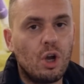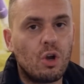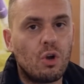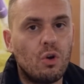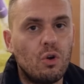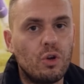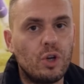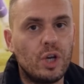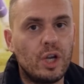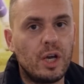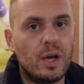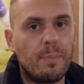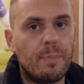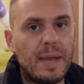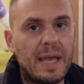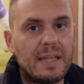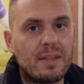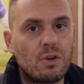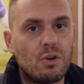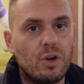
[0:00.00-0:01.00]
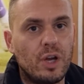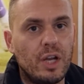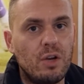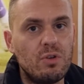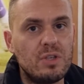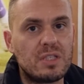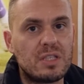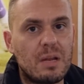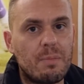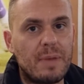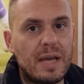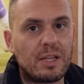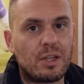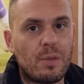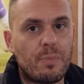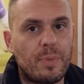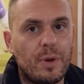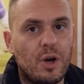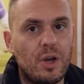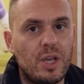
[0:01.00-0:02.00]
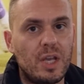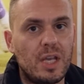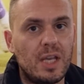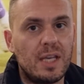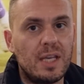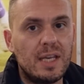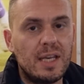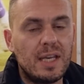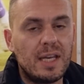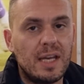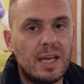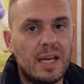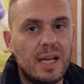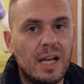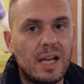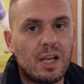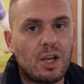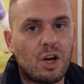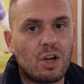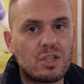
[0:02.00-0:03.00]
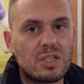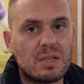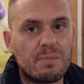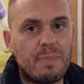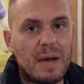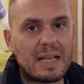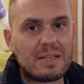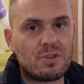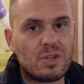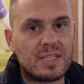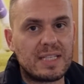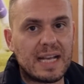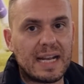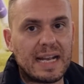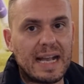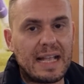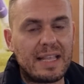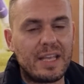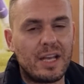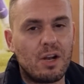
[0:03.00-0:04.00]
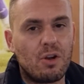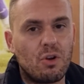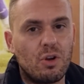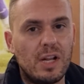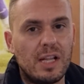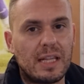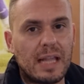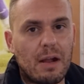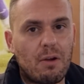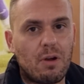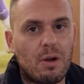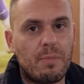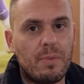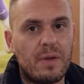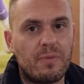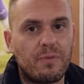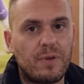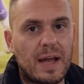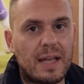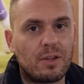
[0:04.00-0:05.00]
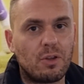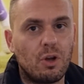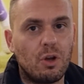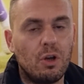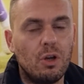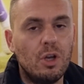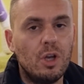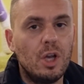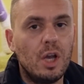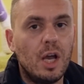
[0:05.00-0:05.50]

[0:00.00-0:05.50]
con eh, Pedro e Luis Alberto e poi eh, il cross basso e Zaccagni con il tacco ha beffato